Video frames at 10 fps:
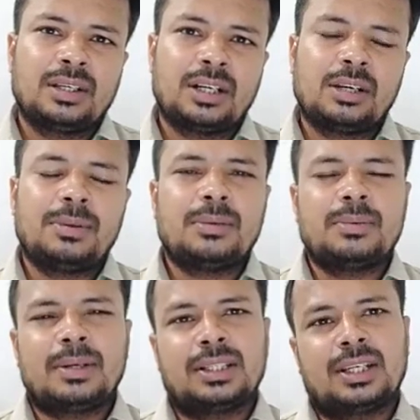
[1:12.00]
अगर हम यहाँ पे
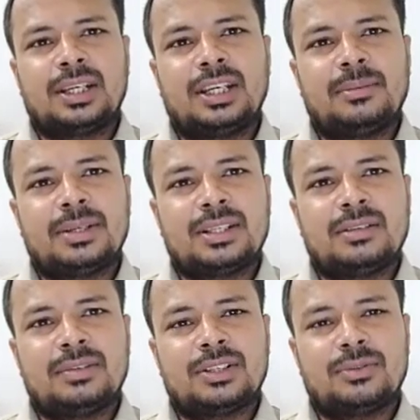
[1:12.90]
बात करें कि हम ऐसे
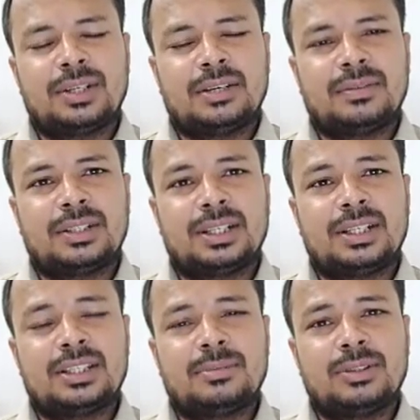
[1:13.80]
नवाचार क्रिया करेंगे
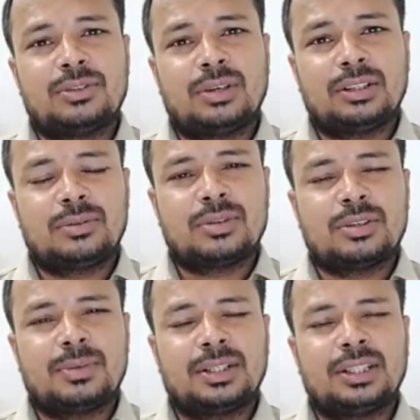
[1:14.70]
इससे बच्चों का आत्मविश्वास
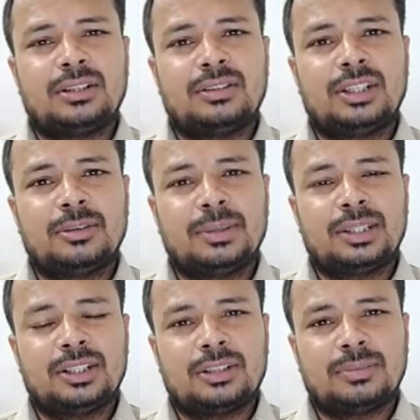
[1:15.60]
बढ़ता है उनकी
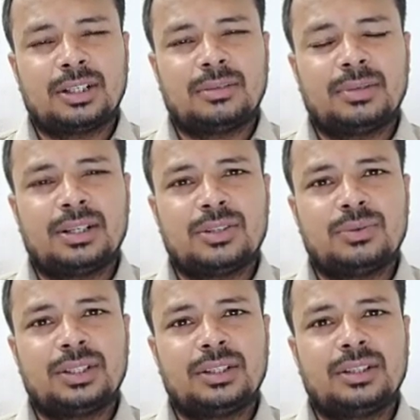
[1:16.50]
व्यक्ति की क्षमता का विकास
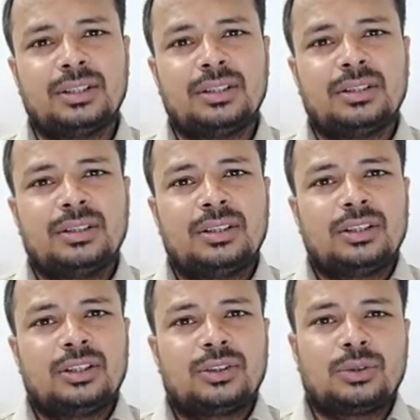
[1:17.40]
होता है
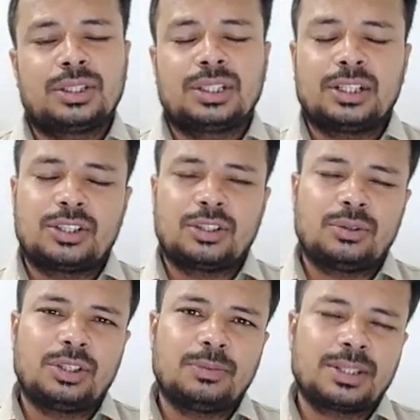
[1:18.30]
तो कितना अच्छा हो
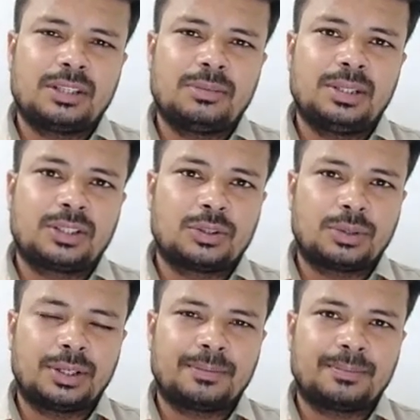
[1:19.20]
उनकी उपस्थिति भी दर्ज होगी